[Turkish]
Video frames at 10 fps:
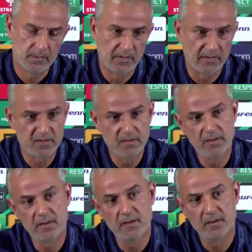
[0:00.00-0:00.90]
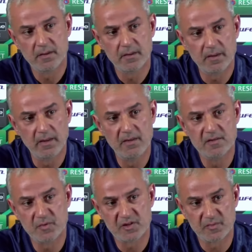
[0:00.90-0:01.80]
Tadiş neydi? yedi?
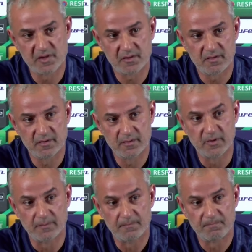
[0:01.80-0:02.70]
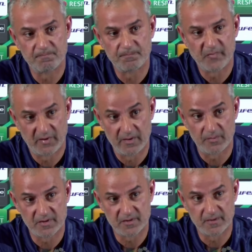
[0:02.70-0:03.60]
50. maçıma çıktı değil mi?
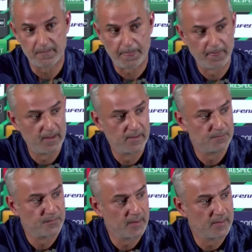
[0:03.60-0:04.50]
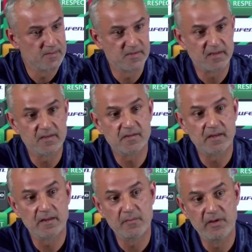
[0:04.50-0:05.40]
Fenerbahçe'de. 8
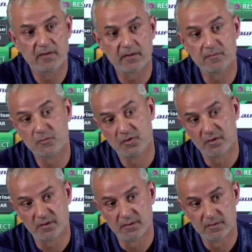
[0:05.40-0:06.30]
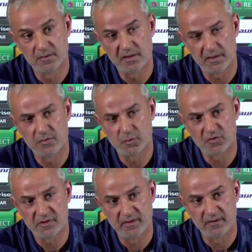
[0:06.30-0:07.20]
tane de milli takımda oynadı.
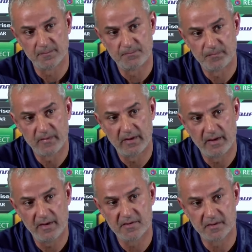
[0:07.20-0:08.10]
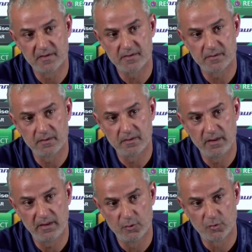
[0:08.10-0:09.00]
8-9 tane de. Yani 58,
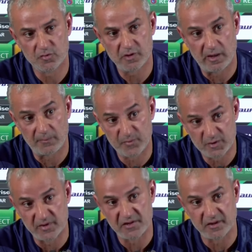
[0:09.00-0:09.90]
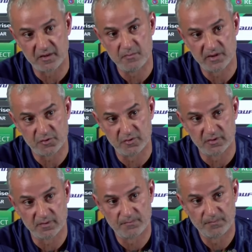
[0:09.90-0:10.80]
59, 60 maça yakın maç oynadı.